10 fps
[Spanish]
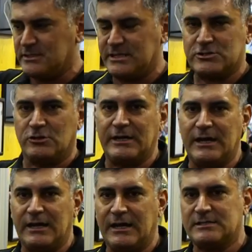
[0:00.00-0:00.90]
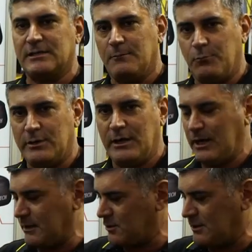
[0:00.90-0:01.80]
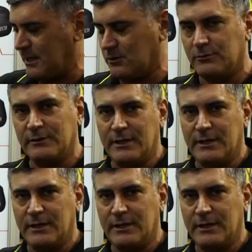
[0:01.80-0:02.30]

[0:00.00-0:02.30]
sin soltar el gas, puede accionarlo,